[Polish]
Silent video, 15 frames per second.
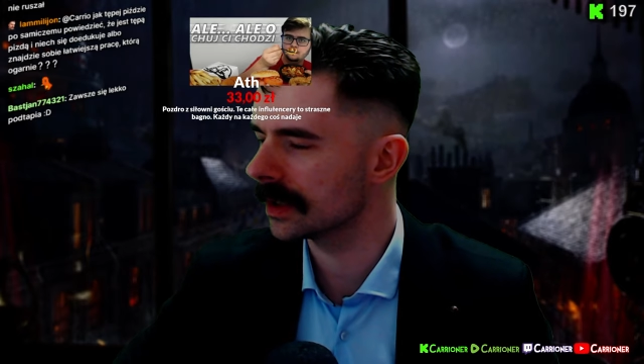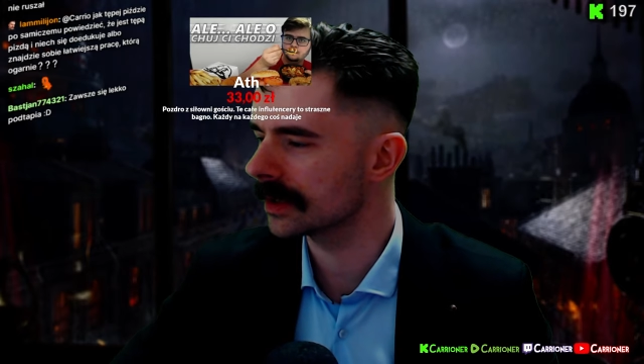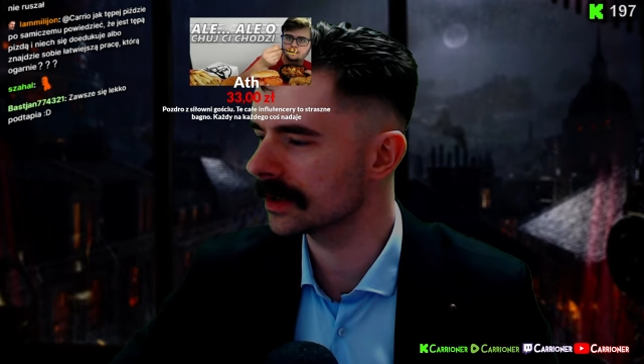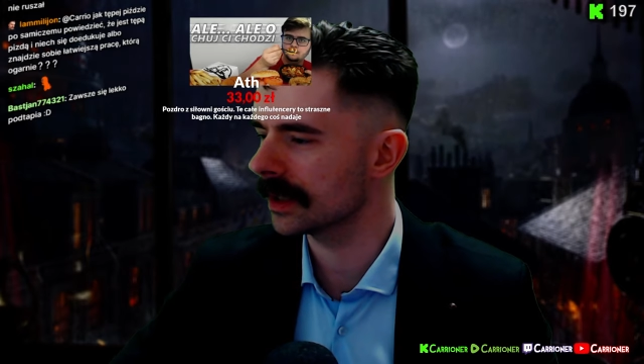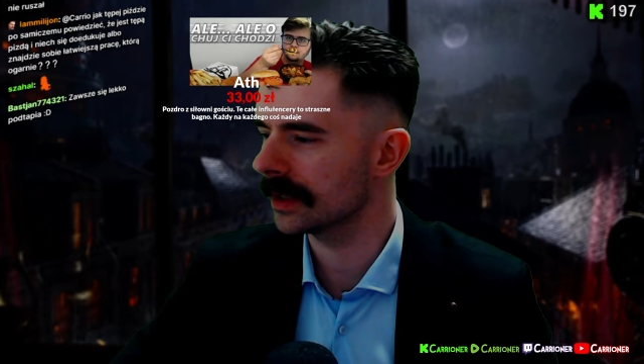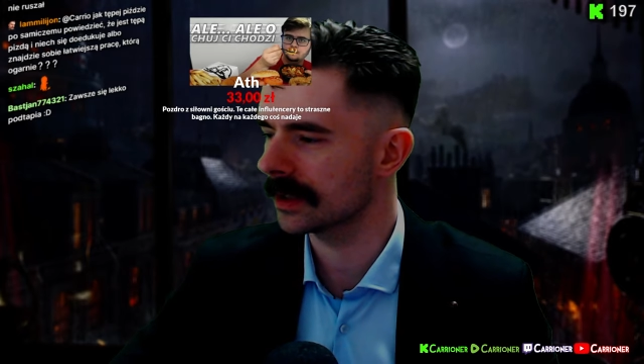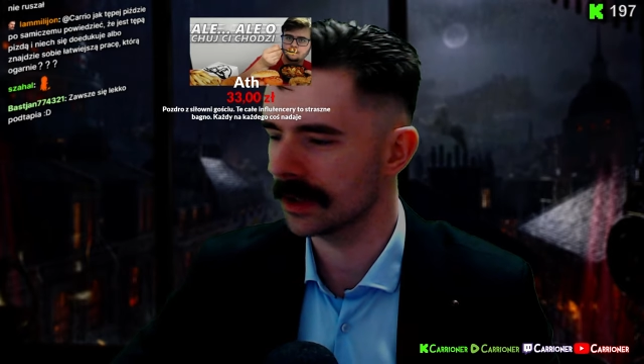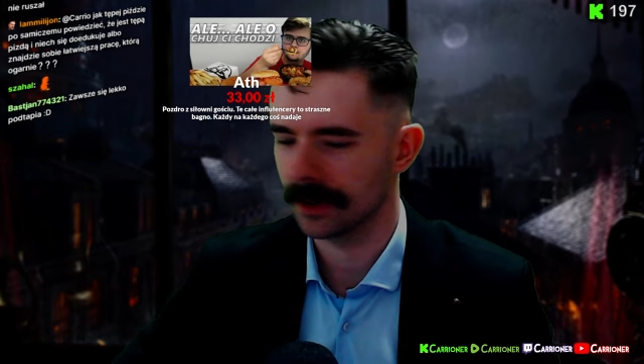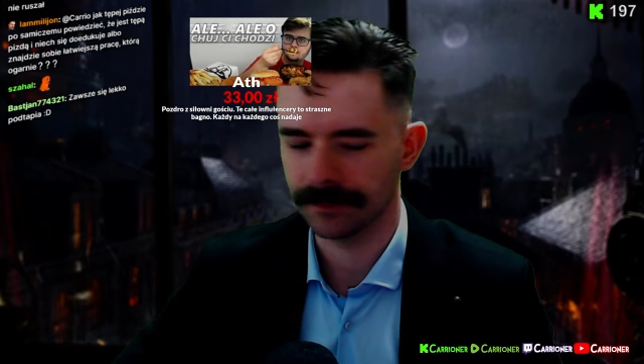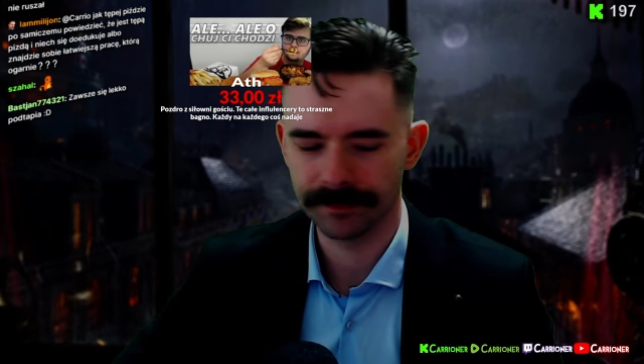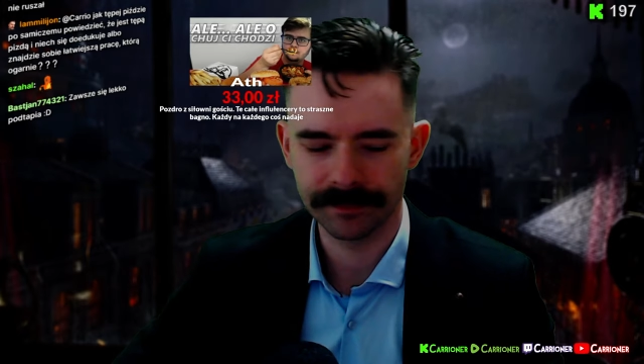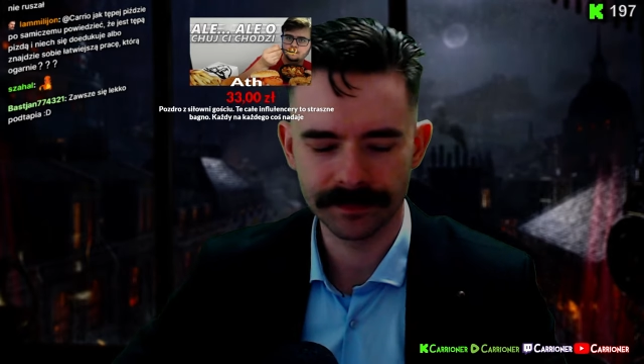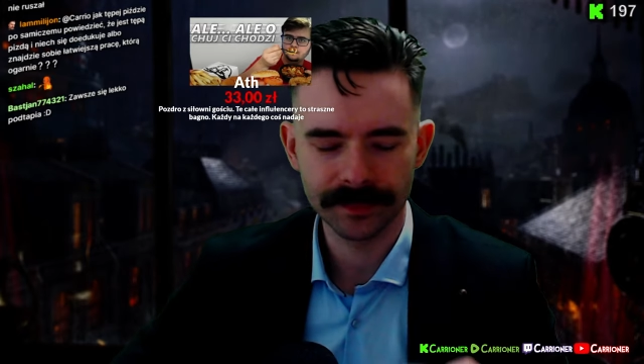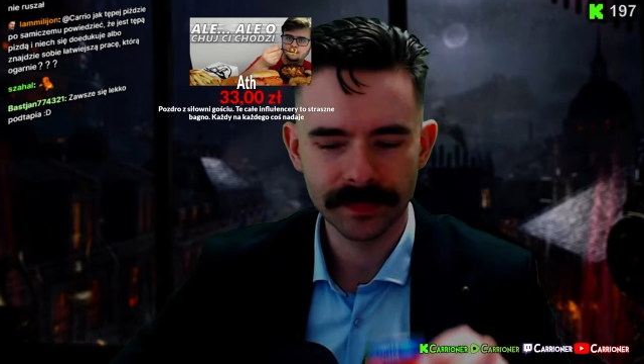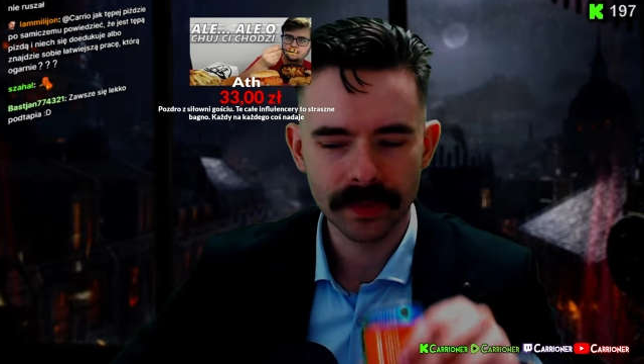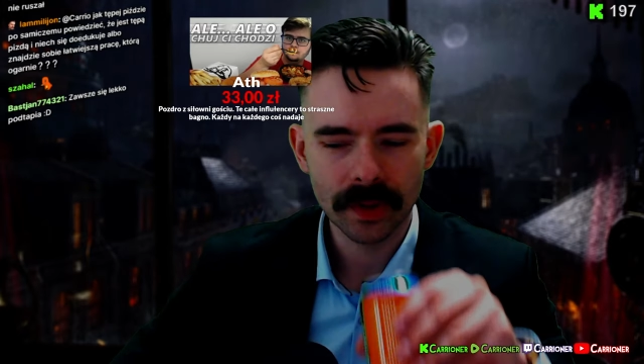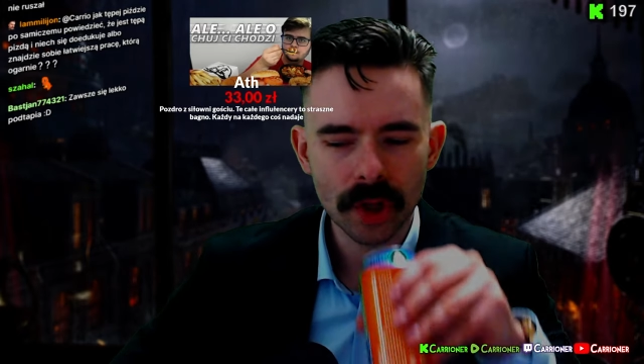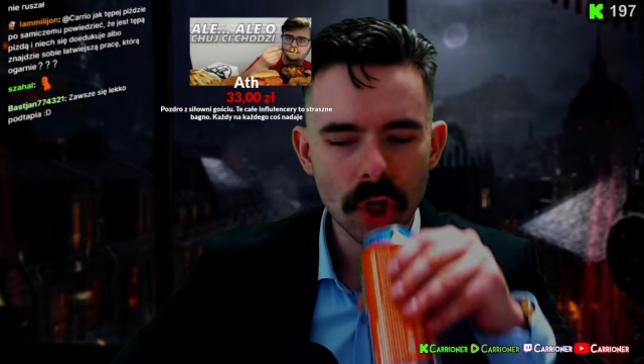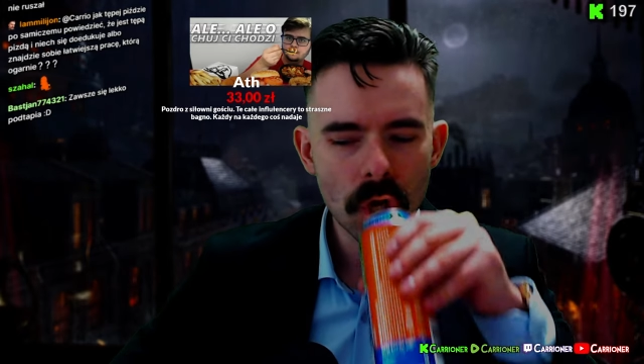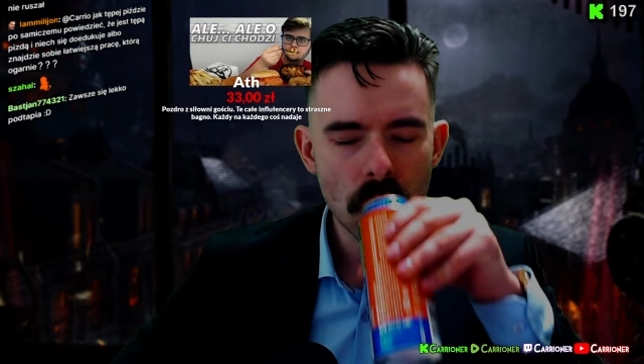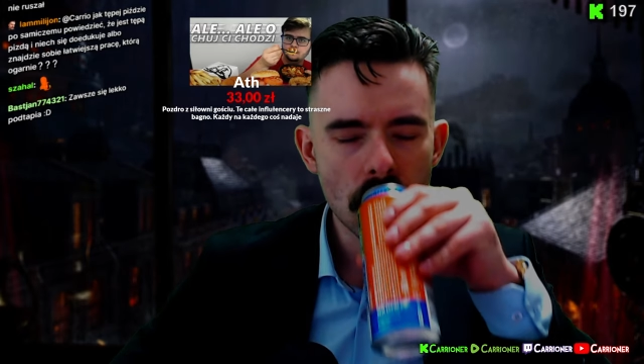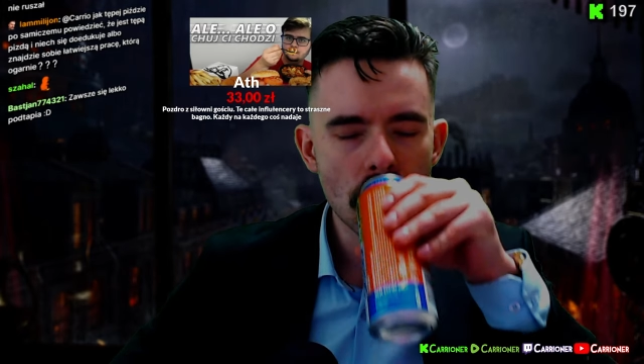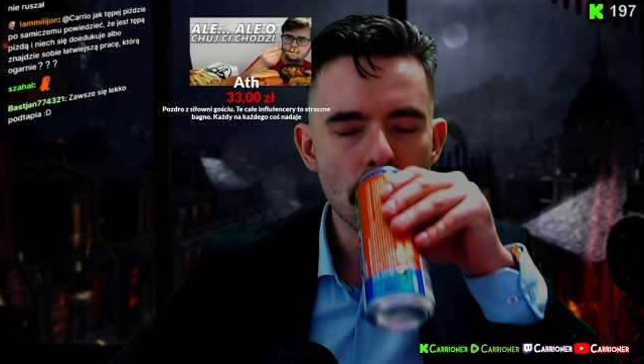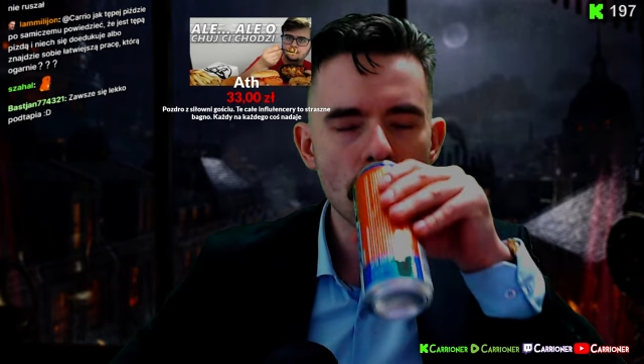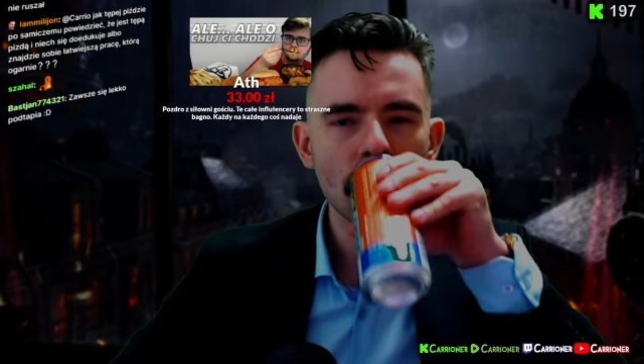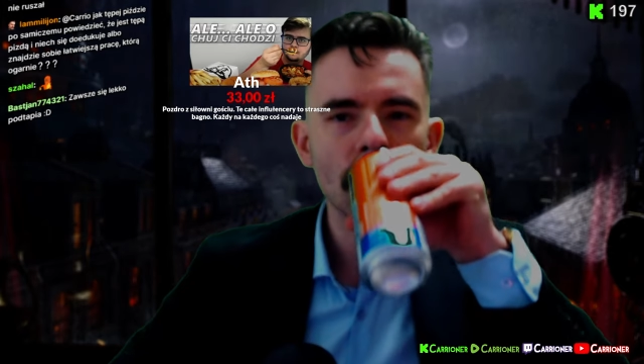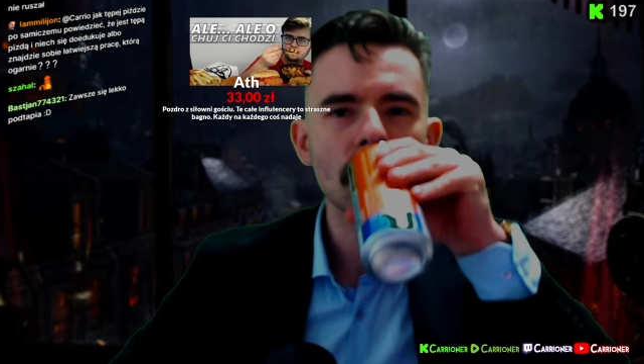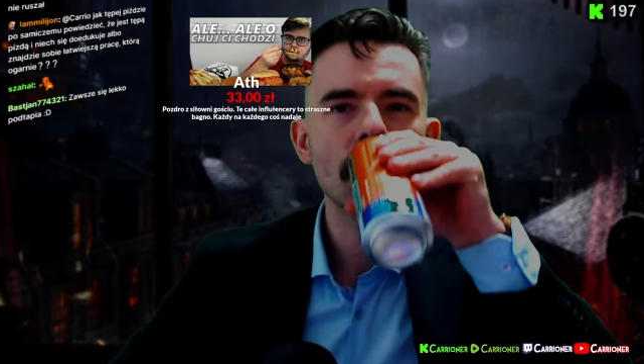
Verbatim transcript: 33 złote.